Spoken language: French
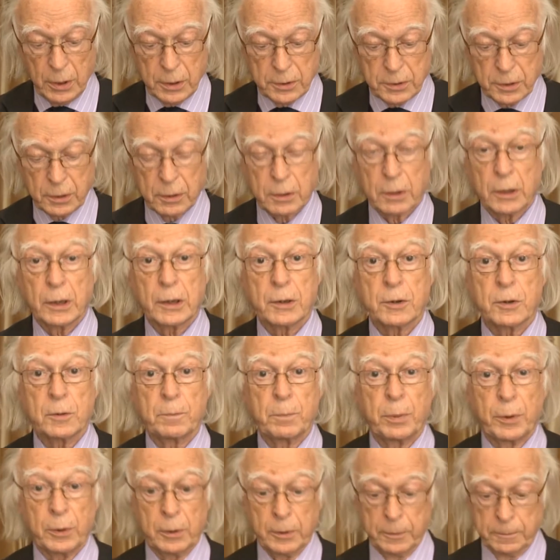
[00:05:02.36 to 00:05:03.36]
de grains de
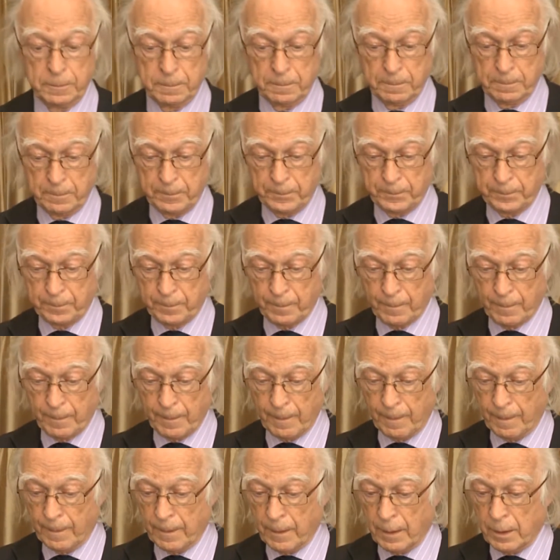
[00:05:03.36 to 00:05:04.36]
pollen.
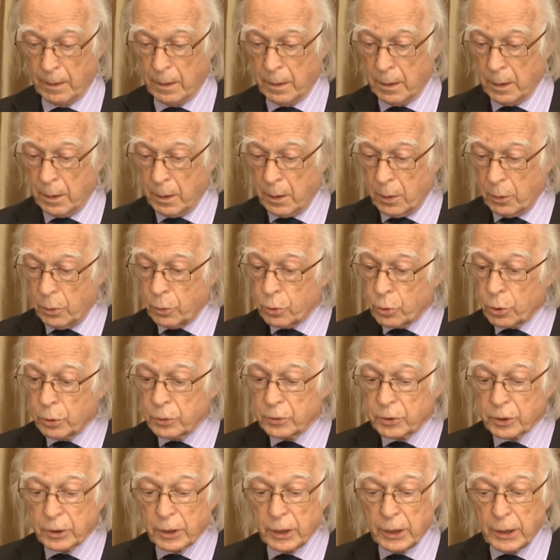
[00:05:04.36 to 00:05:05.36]
Au
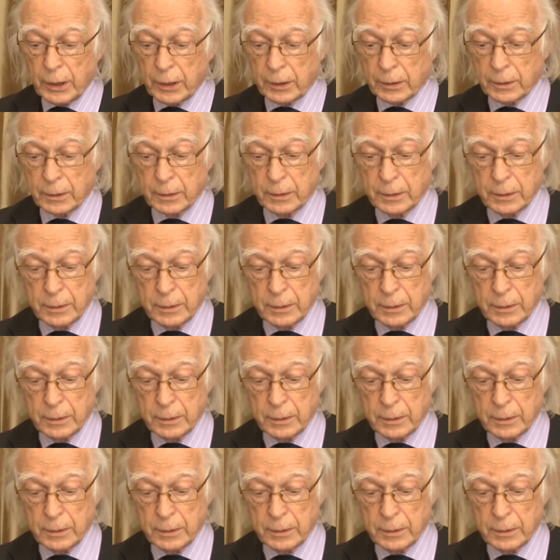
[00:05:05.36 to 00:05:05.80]
contraire,